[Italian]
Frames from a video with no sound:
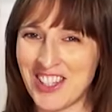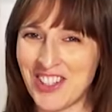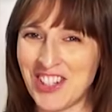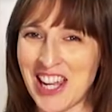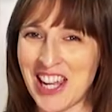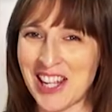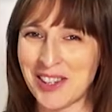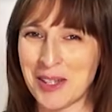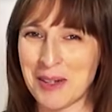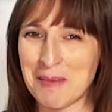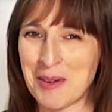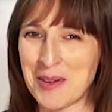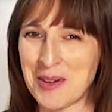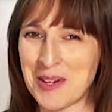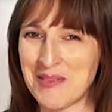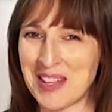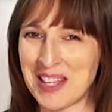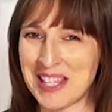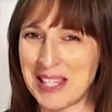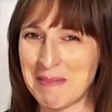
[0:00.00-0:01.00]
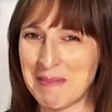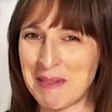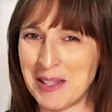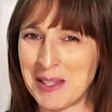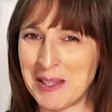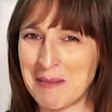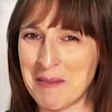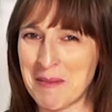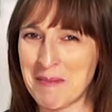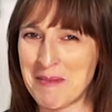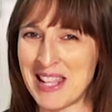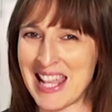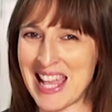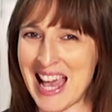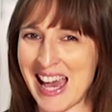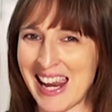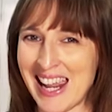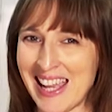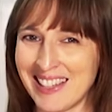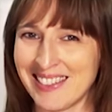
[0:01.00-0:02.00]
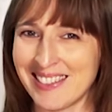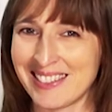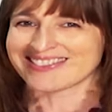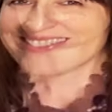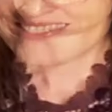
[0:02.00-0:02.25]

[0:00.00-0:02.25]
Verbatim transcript: scelto per un investimento immobiliare?